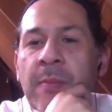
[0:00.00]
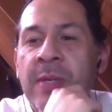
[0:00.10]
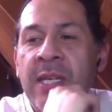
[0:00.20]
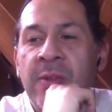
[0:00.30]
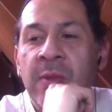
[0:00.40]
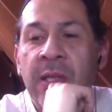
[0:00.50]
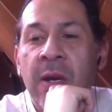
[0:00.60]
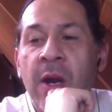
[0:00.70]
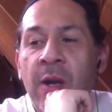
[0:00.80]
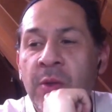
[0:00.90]
pues ya estoy
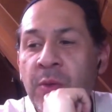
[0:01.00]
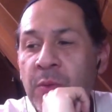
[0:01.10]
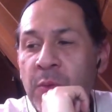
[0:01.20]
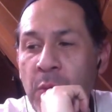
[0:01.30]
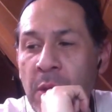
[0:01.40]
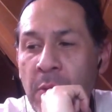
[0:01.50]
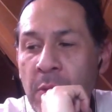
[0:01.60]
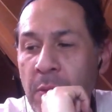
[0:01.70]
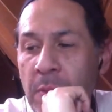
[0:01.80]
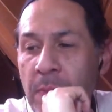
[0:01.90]
trabajando en un
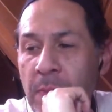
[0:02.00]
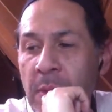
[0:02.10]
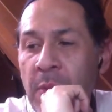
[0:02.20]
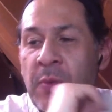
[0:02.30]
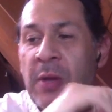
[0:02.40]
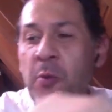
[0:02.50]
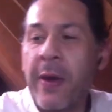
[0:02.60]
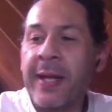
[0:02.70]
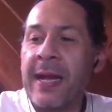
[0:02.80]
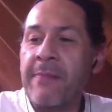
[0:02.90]
nuevo, una
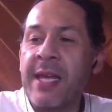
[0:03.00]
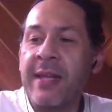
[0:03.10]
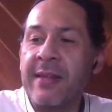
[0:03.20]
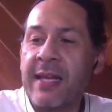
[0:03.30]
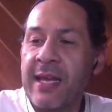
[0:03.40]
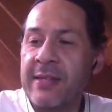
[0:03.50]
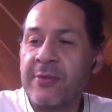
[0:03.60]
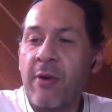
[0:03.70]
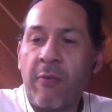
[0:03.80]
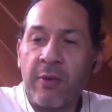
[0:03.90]
nueva herramienta de
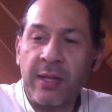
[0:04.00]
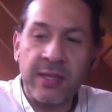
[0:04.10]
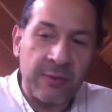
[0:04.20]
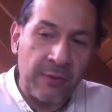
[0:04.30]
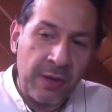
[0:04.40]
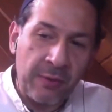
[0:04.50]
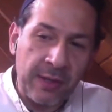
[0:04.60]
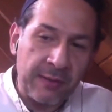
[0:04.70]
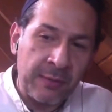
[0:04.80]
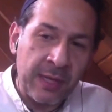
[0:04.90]
software de astrología,
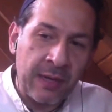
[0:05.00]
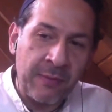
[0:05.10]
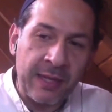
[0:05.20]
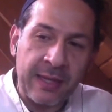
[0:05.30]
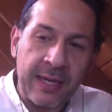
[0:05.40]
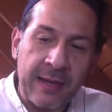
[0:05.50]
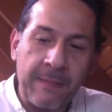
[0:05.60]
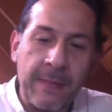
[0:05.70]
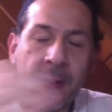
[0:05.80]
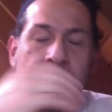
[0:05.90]
una herramienta